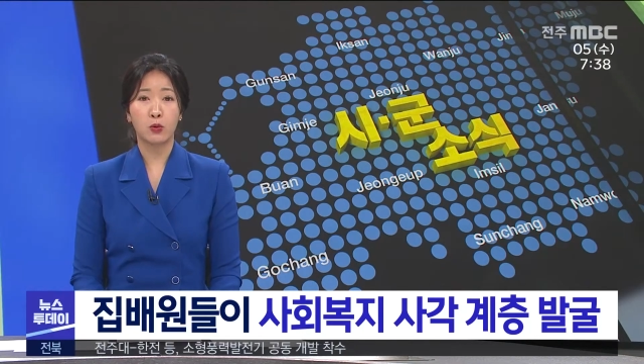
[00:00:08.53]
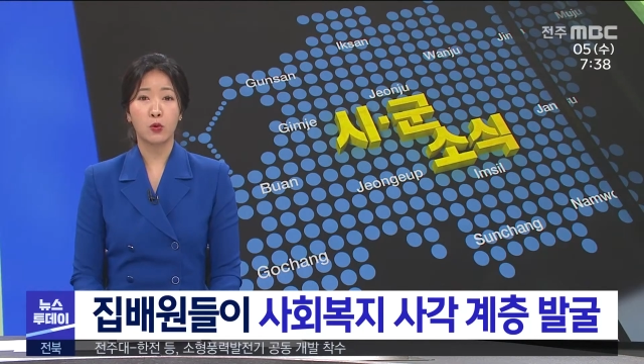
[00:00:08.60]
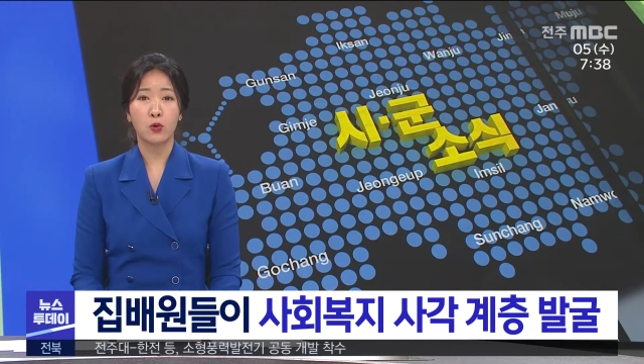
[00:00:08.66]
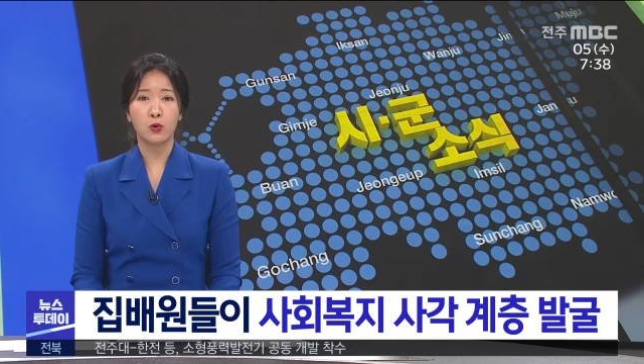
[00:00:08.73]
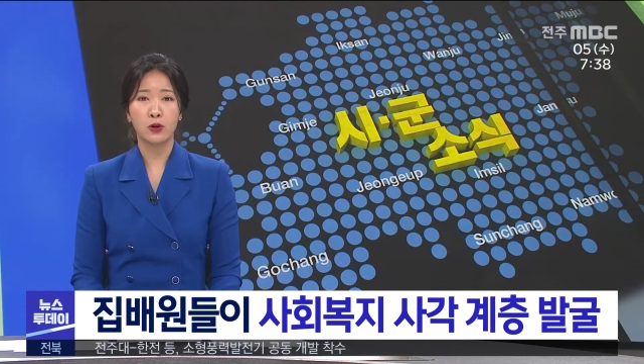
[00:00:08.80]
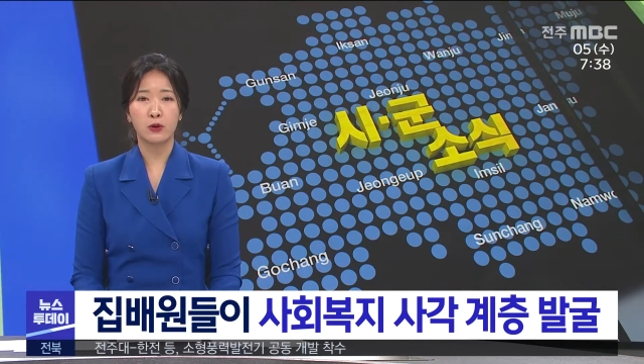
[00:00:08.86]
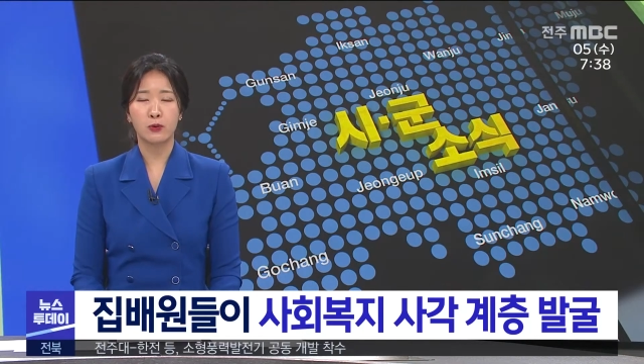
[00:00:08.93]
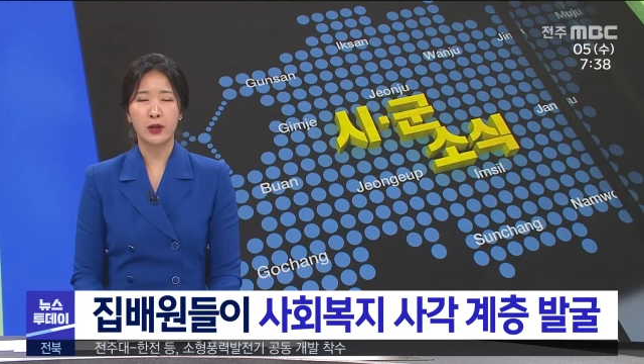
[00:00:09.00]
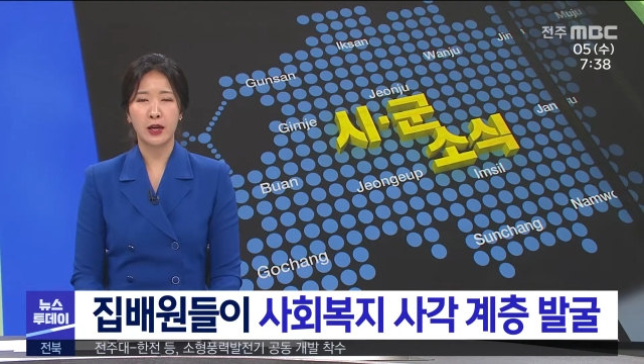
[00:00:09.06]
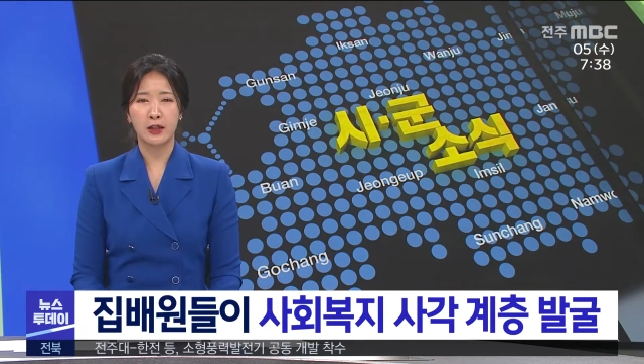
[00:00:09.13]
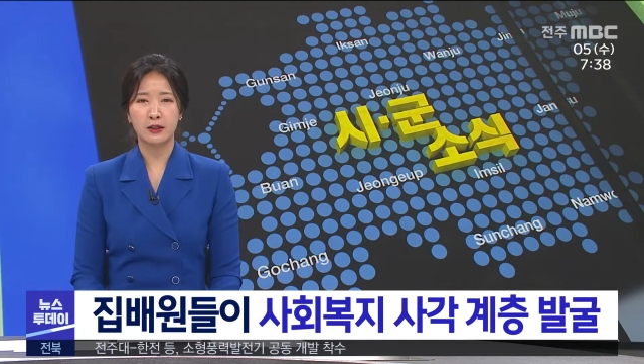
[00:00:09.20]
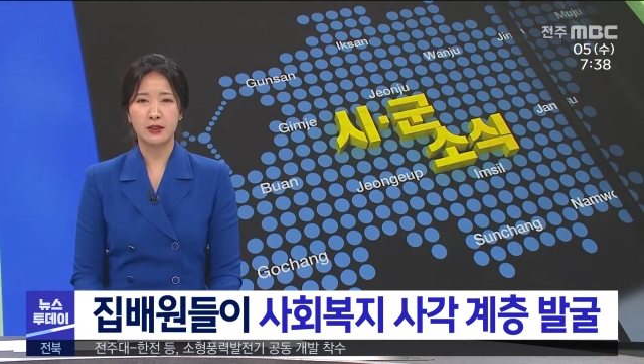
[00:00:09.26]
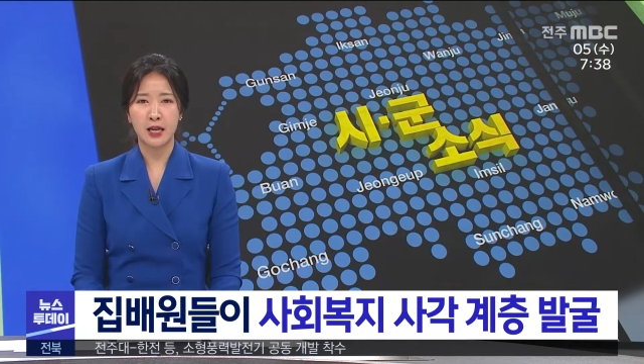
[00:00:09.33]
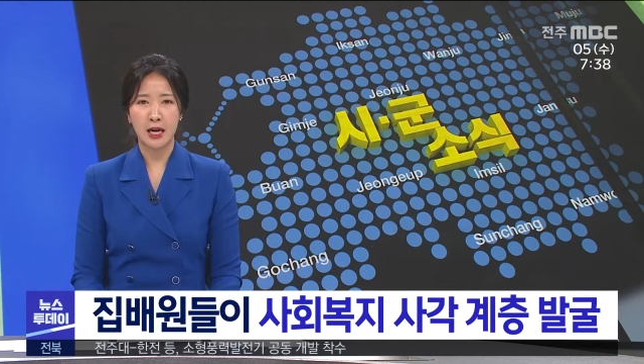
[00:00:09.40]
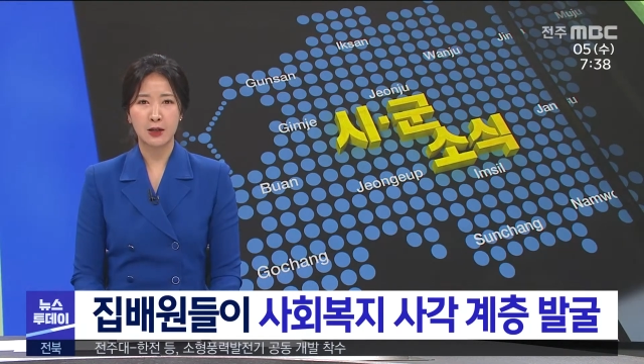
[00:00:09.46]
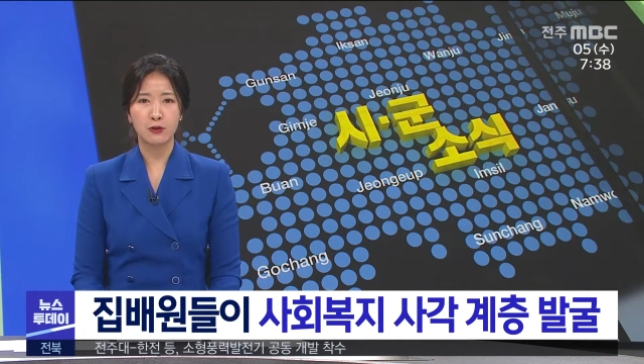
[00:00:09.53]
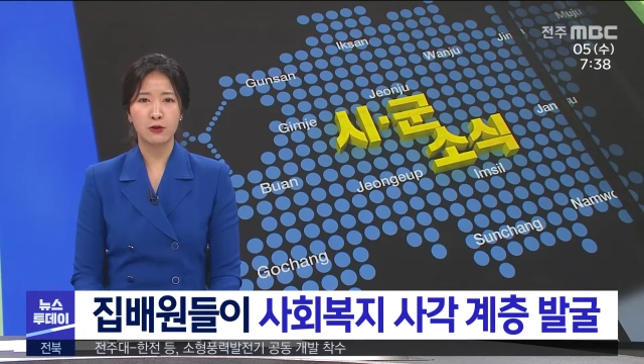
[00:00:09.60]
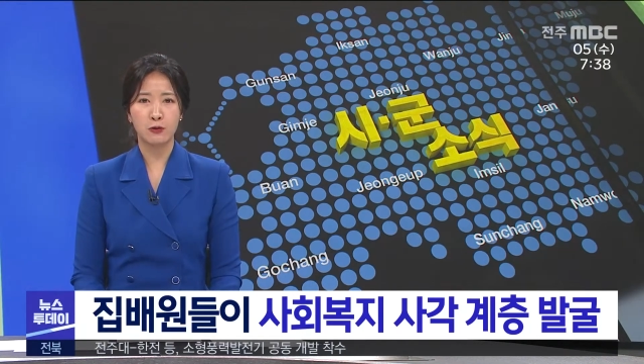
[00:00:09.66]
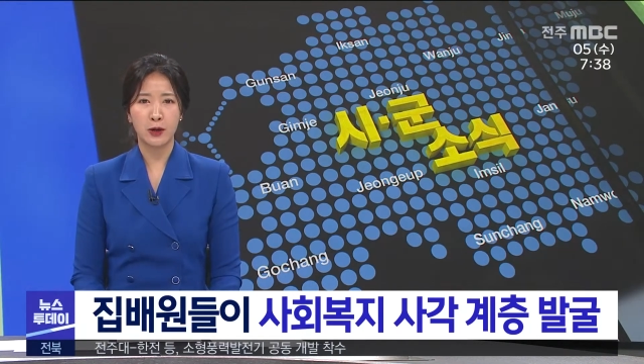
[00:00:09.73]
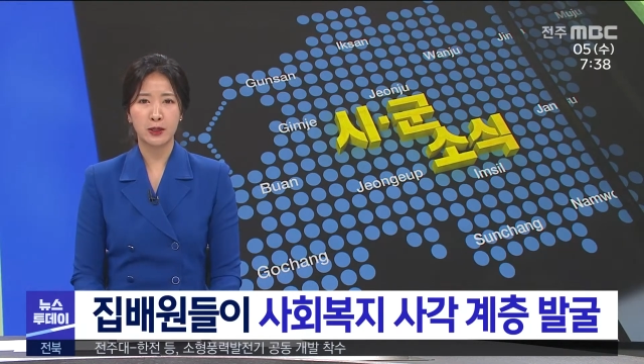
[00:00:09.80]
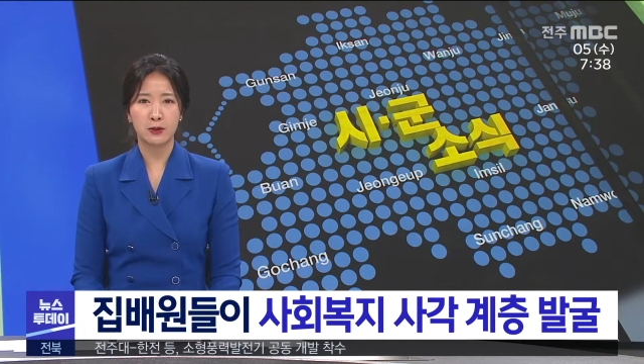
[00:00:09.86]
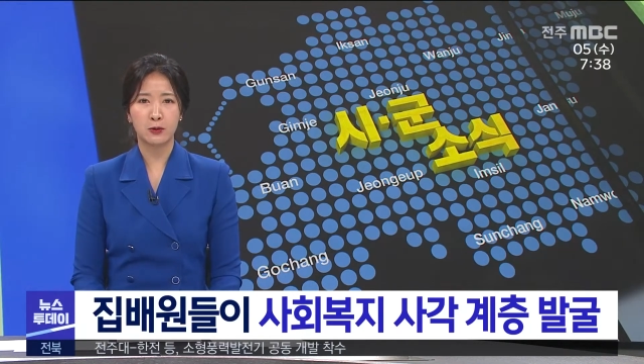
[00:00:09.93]
보호를 위한
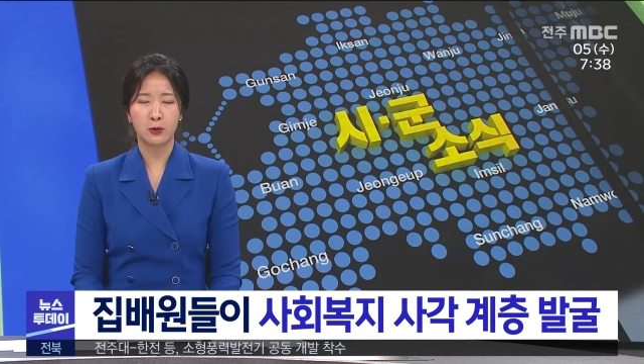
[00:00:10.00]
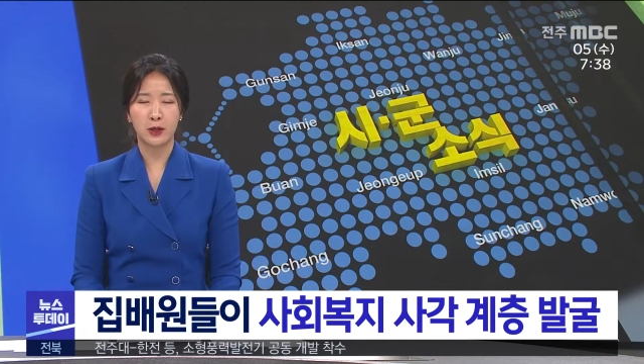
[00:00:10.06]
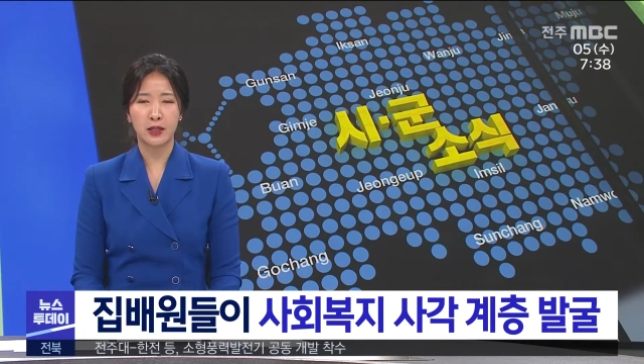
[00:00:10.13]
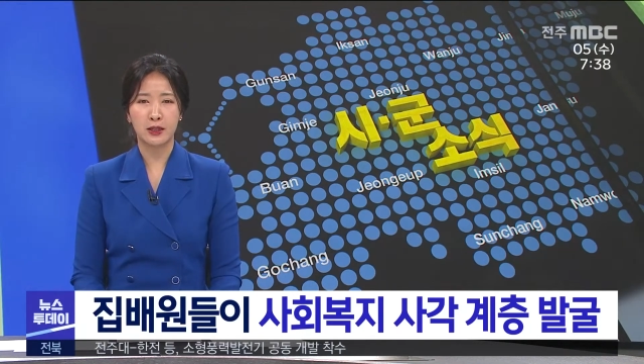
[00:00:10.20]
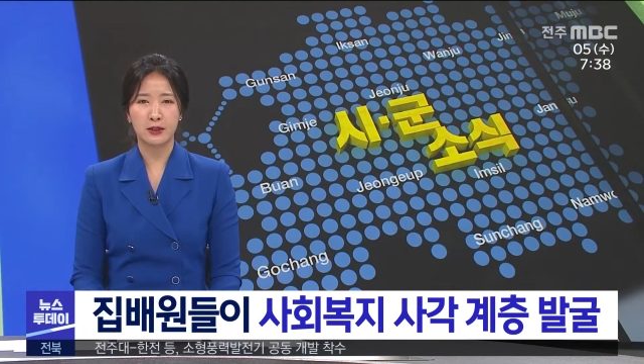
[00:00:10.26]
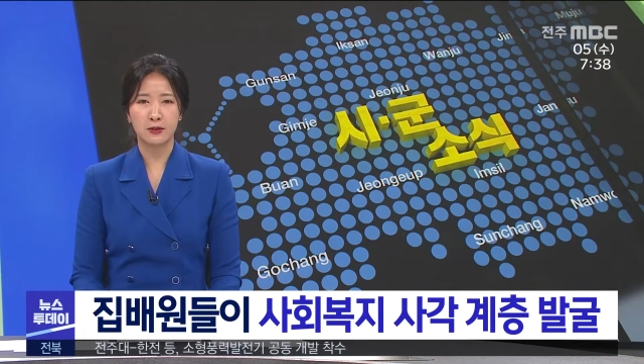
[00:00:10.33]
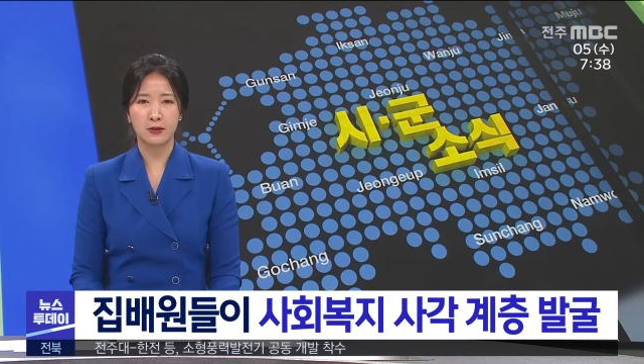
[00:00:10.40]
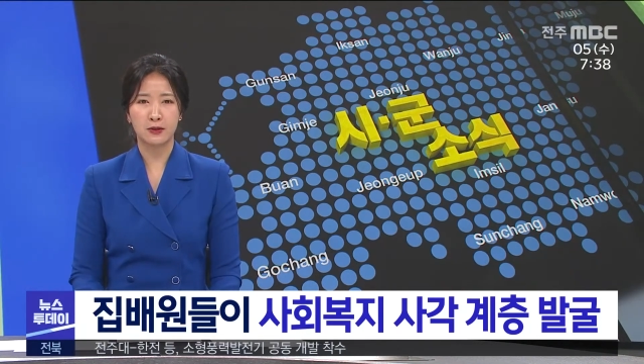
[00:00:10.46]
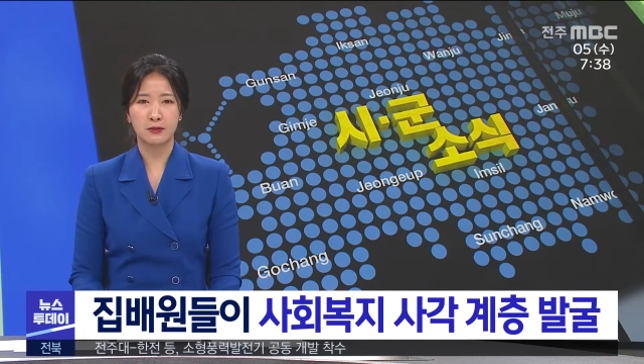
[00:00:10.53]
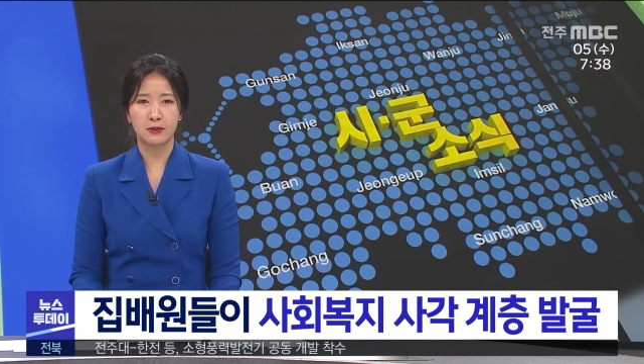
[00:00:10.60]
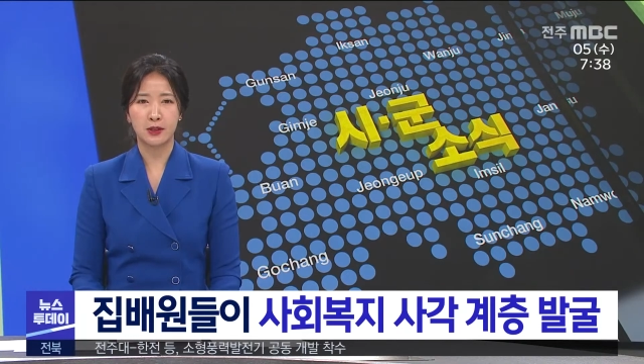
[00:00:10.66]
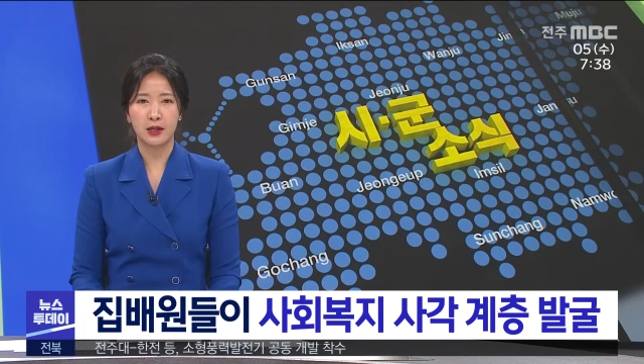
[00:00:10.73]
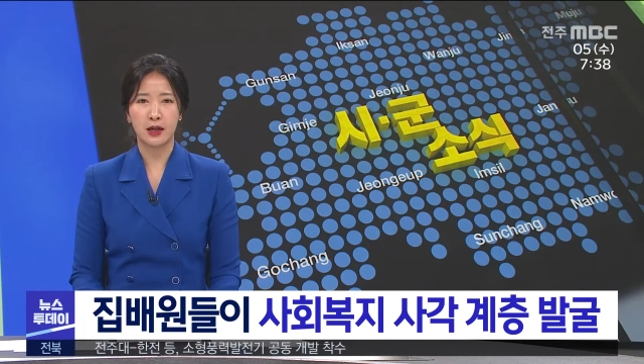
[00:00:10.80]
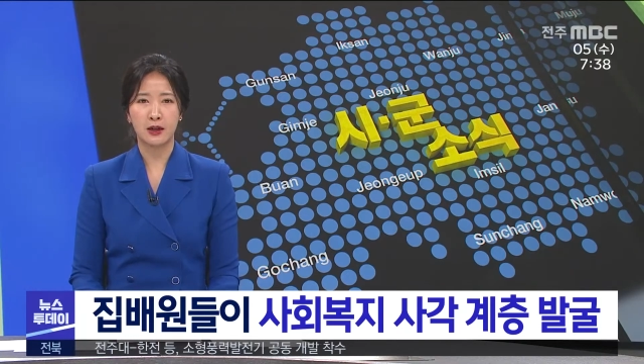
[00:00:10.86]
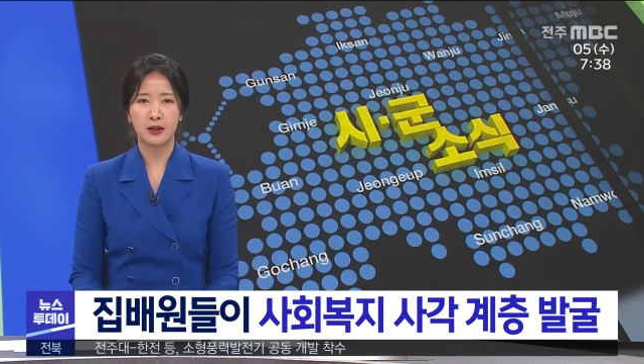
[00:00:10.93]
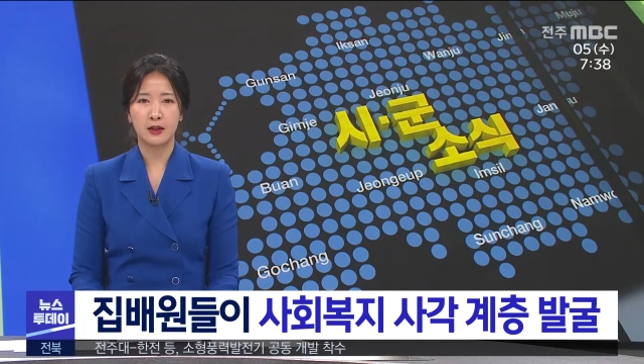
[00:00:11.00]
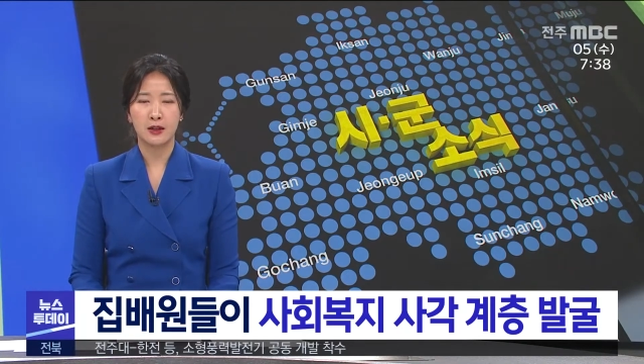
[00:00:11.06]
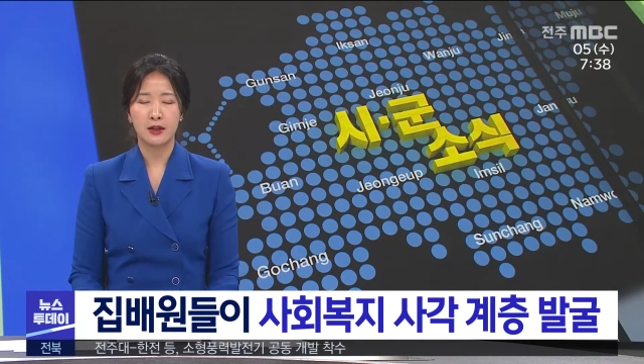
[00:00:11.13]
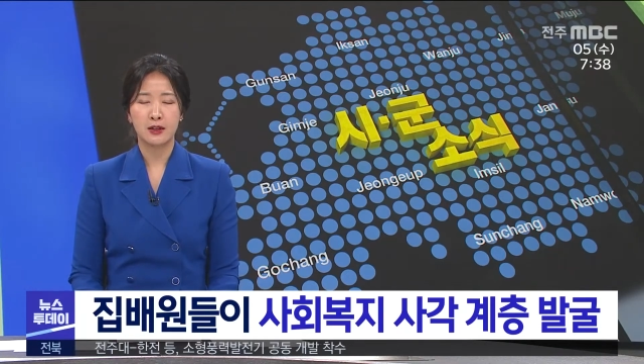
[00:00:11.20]
자율 활동에 나섰습니다.